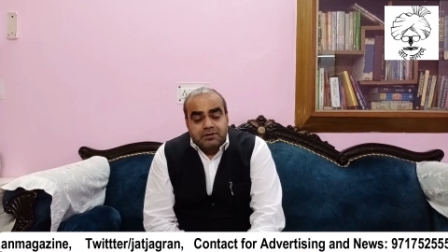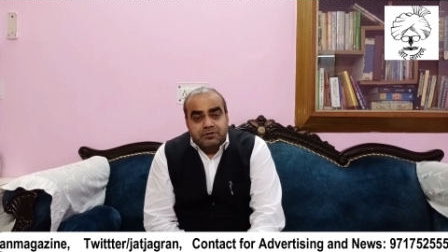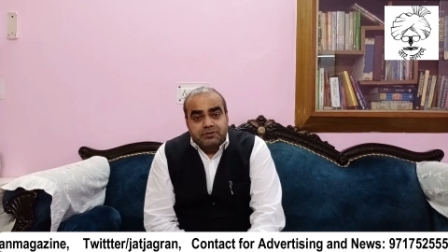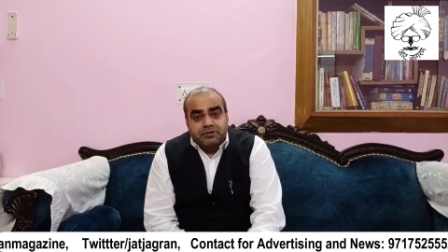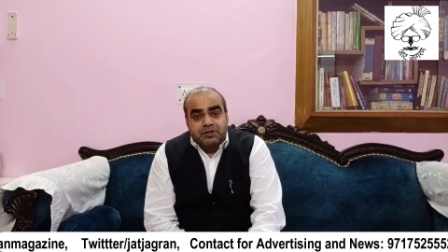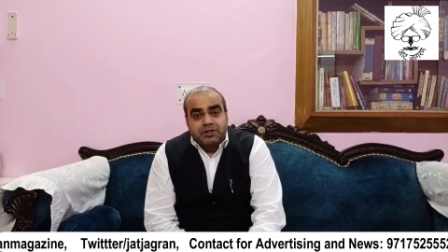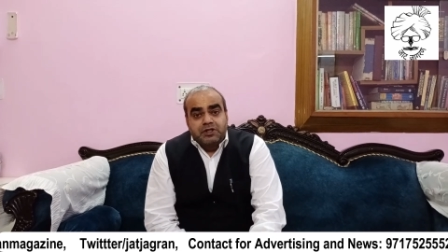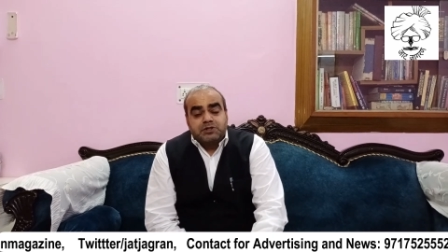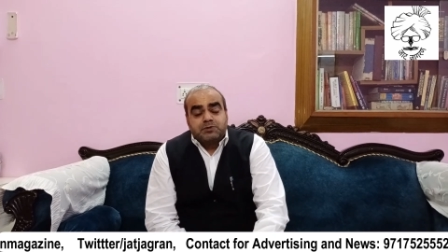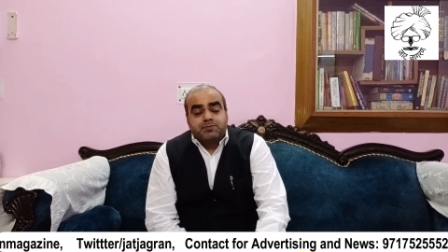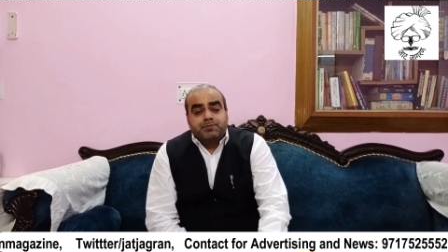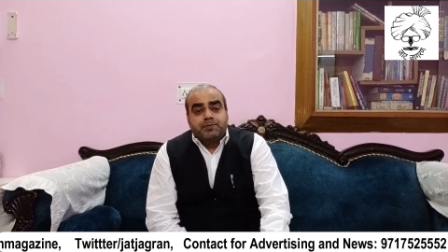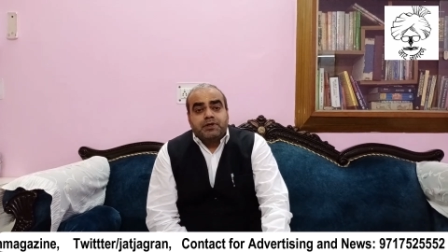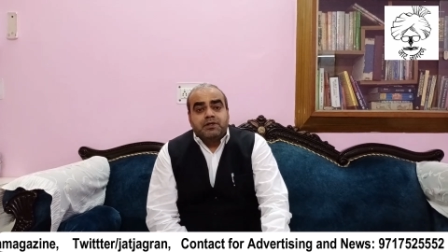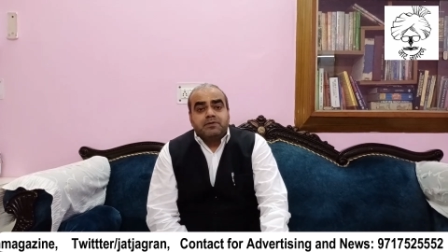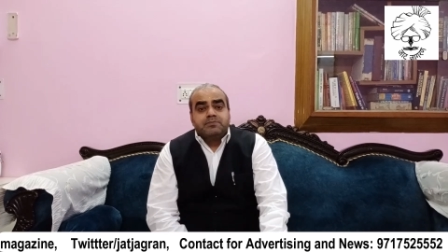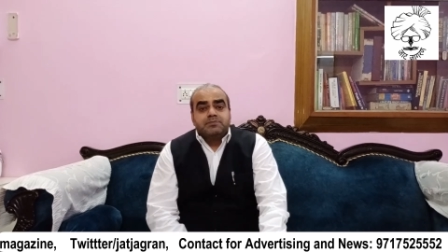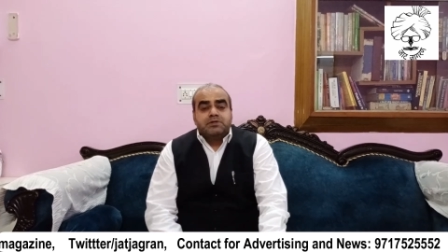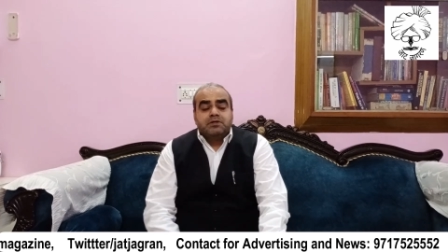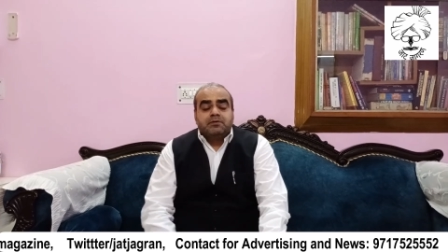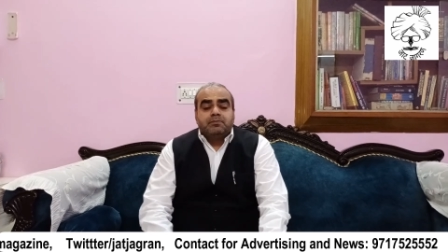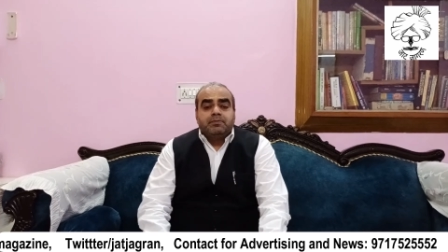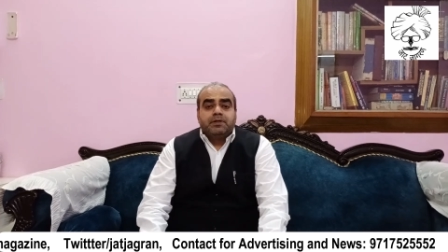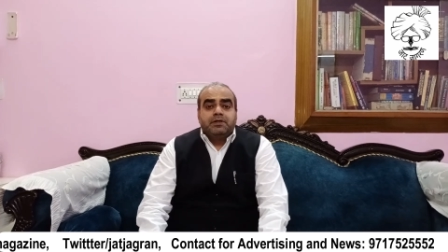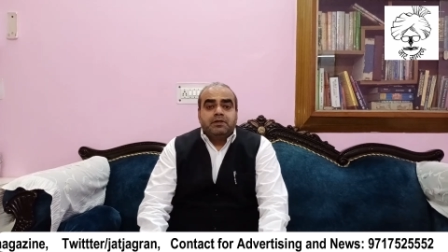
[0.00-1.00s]
देश प्रेम
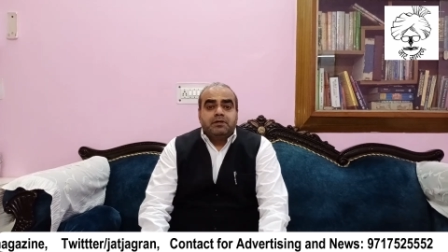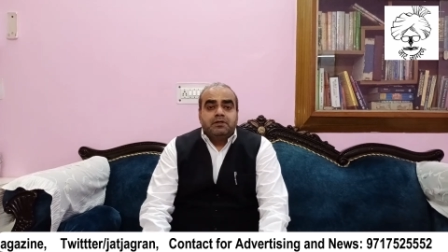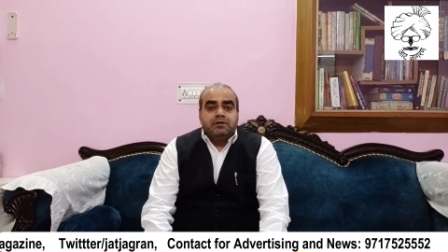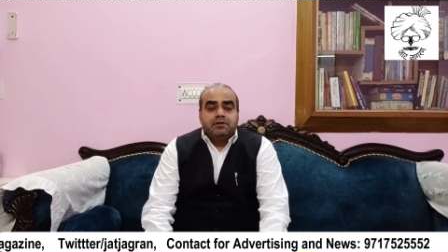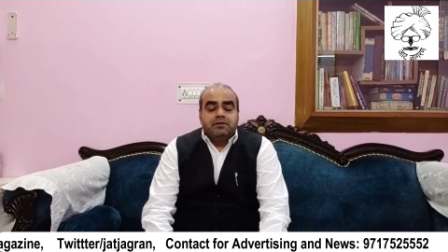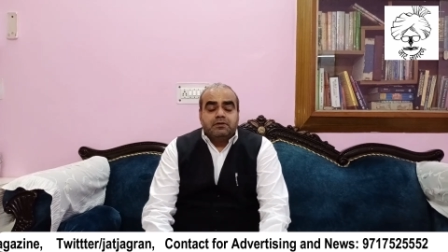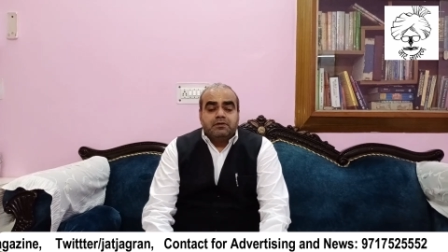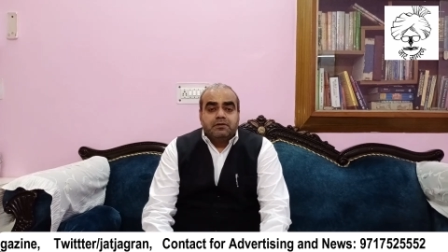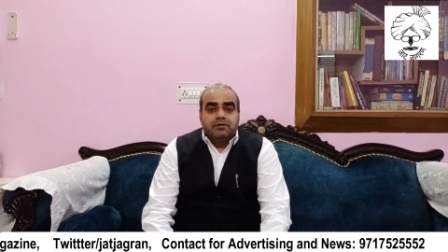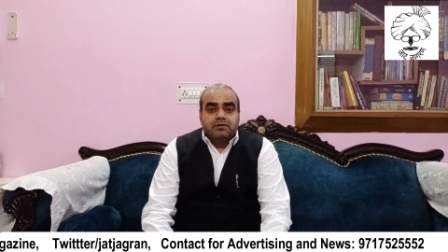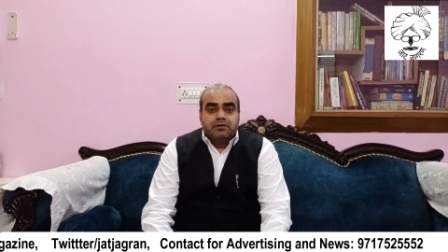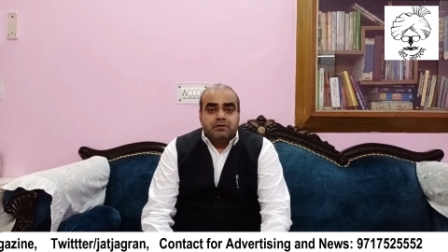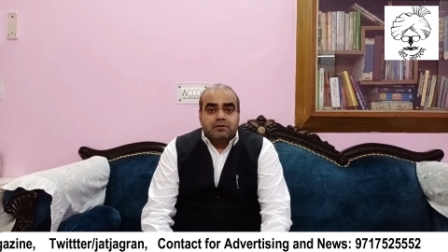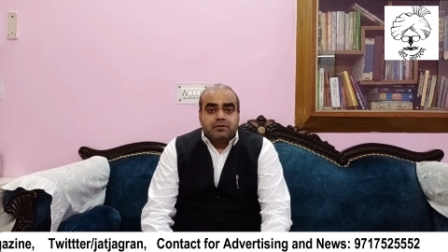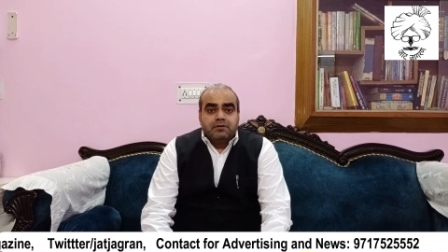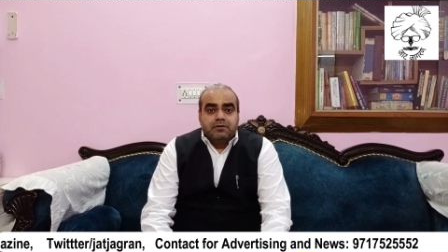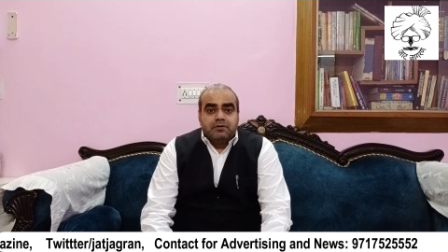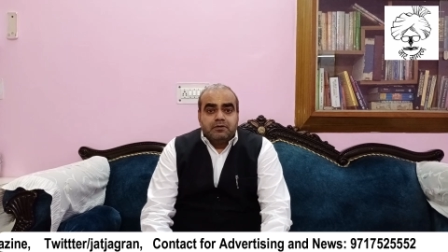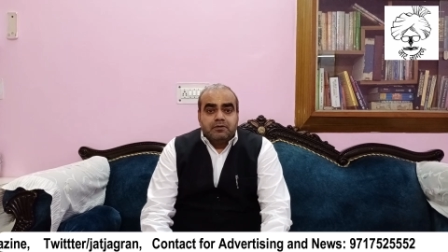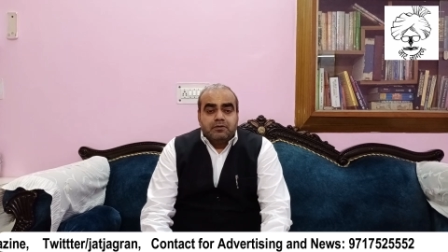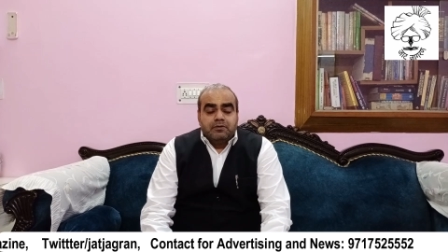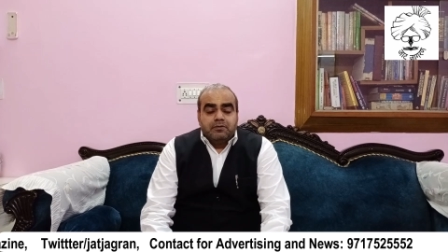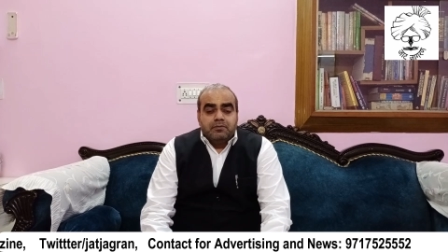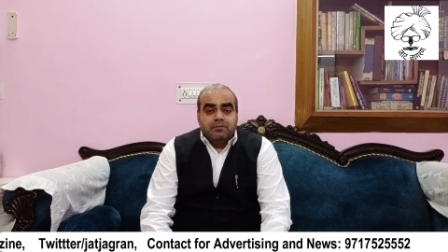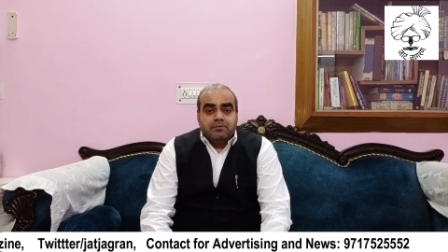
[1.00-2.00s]
से भरी
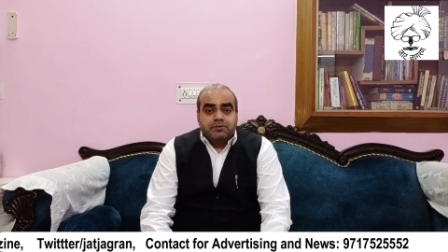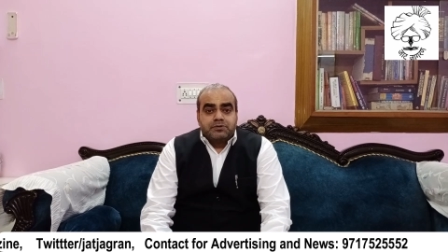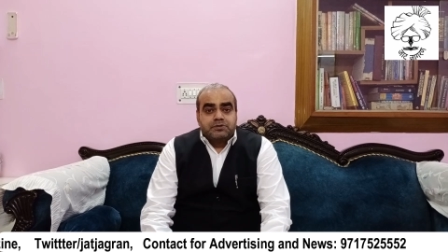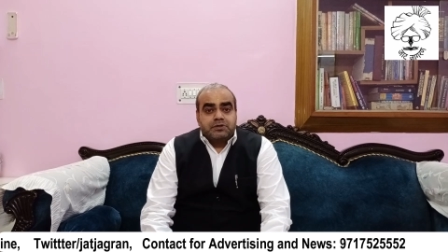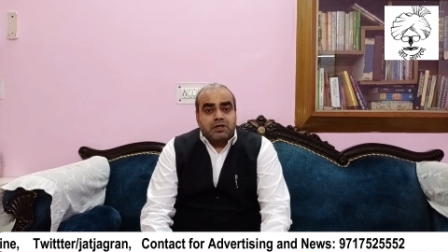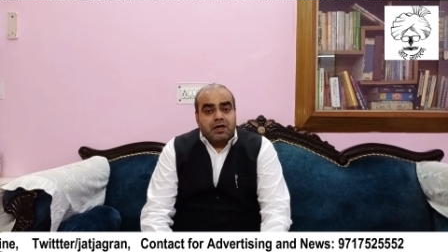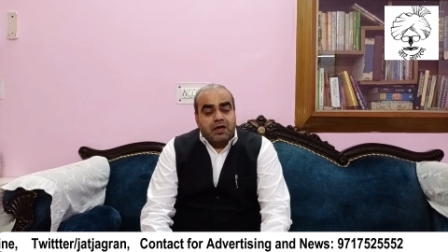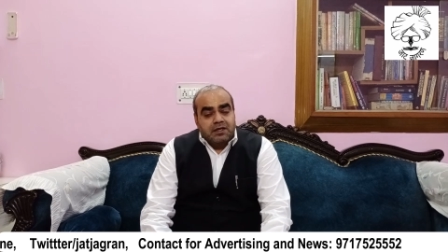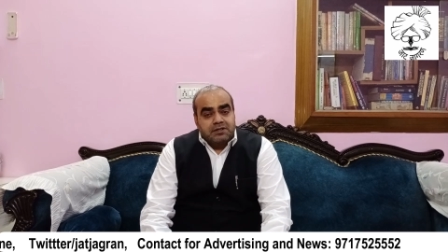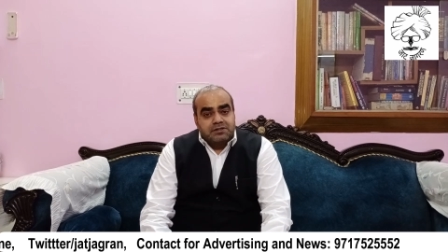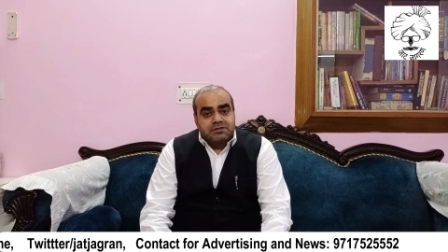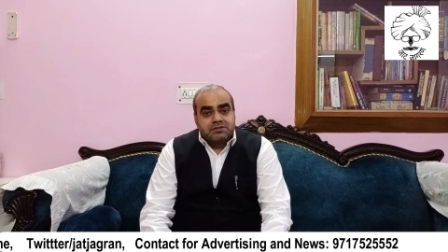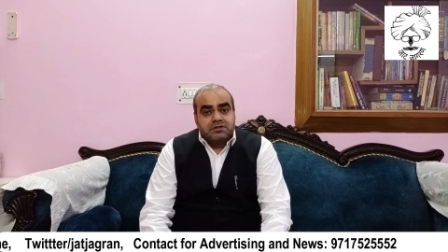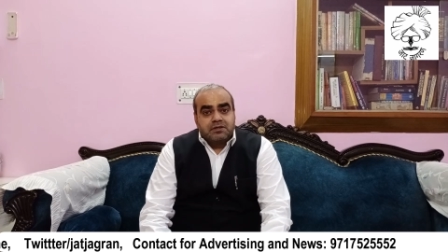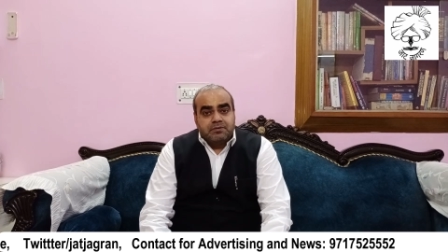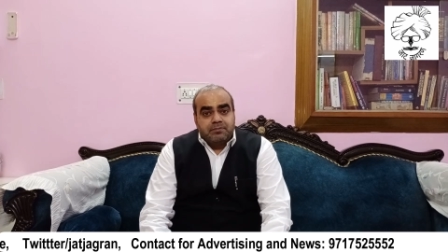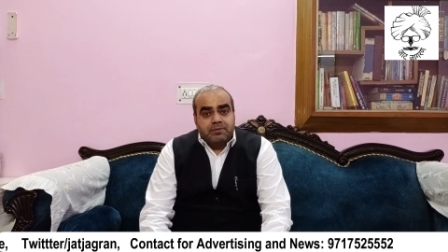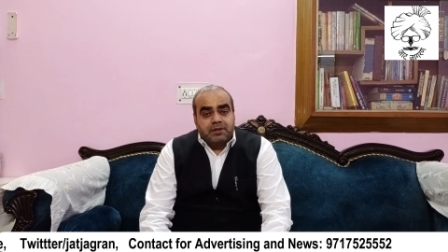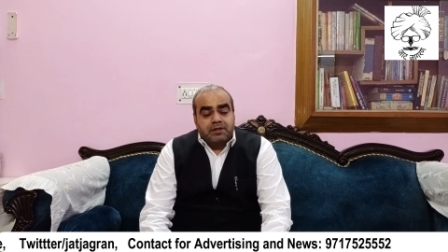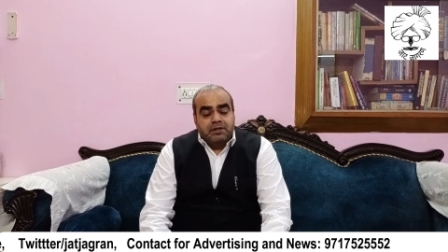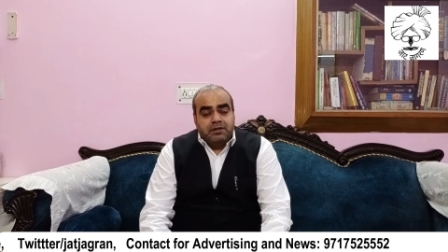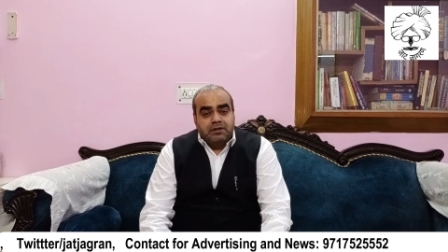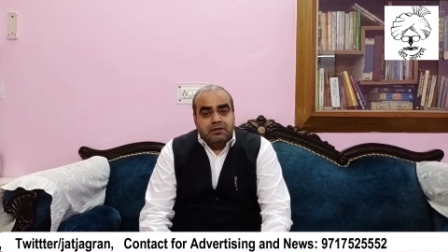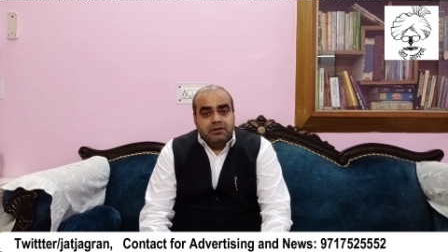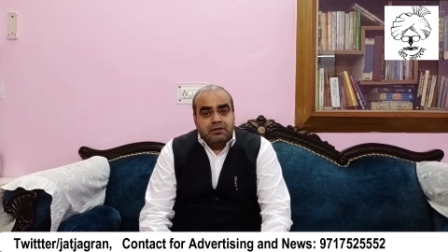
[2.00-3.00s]
साहस से
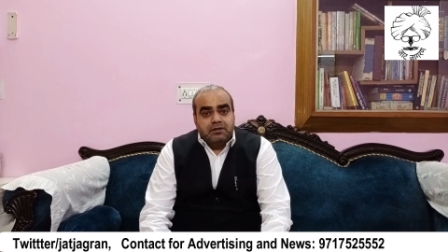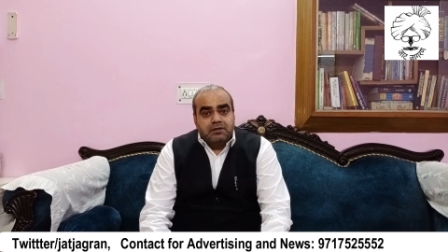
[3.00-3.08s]
भरी